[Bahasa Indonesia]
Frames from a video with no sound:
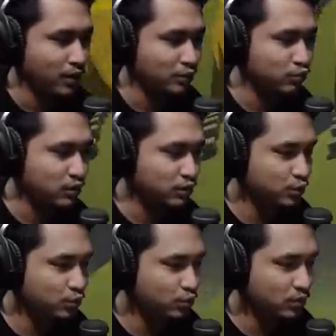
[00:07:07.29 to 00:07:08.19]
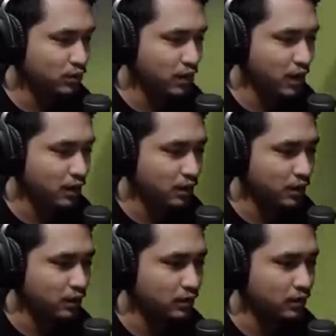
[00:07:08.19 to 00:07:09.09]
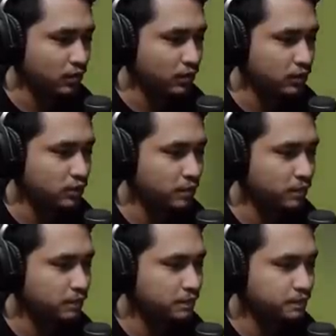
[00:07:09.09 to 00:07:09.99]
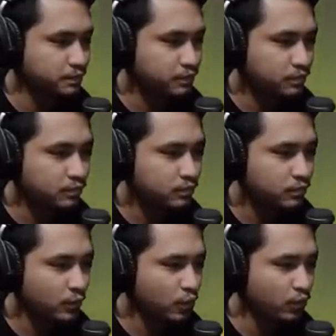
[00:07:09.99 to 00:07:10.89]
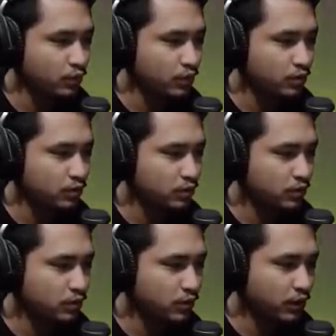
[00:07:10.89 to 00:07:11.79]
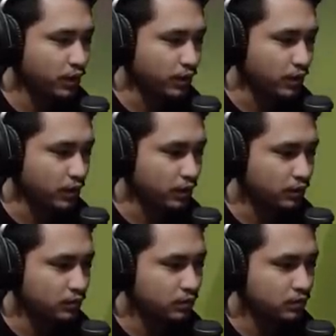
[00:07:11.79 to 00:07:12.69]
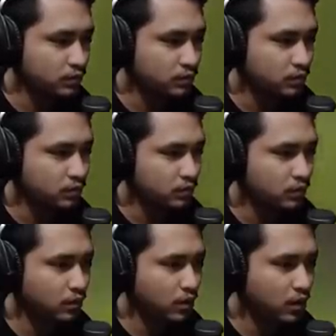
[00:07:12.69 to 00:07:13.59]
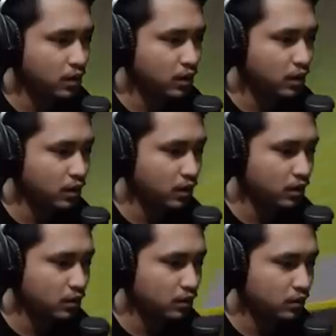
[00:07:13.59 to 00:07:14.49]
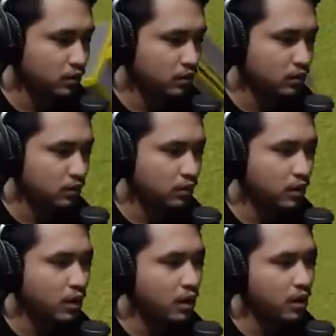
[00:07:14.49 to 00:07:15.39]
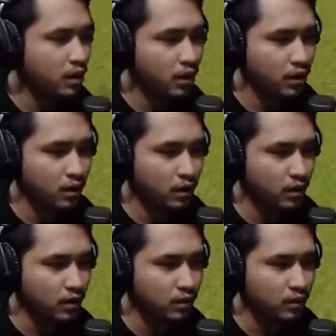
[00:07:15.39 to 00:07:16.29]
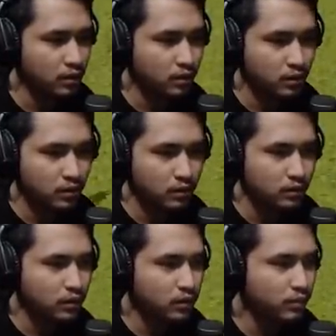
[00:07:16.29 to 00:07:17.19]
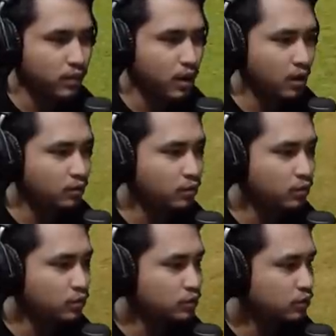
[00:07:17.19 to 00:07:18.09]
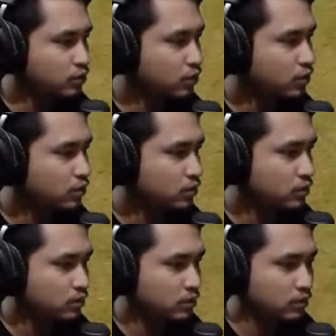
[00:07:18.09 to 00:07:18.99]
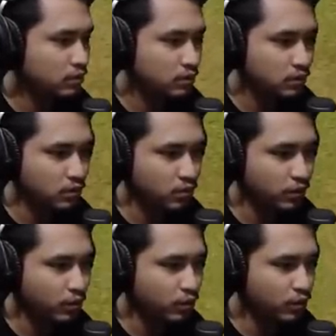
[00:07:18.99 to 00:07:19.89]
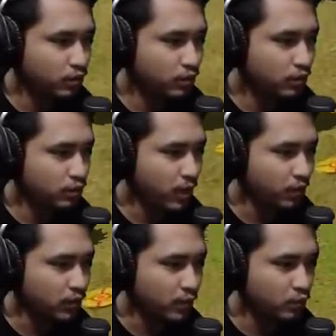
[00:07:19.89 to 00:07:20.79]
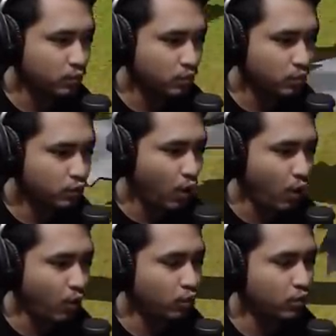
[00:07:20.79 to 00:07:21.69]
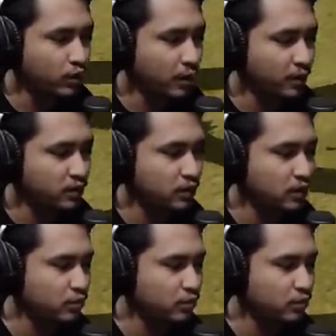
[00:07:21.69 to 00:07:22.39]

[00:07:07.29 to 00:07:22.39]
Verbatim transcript: Langsung terjun ke neraka. Oke, sip. Oke, yang ini kan enak. Nah, Nah, ini kan bagus gitu loh. Oke, oke, oke. Mantap waktu. Ya Allah, kena pelitek.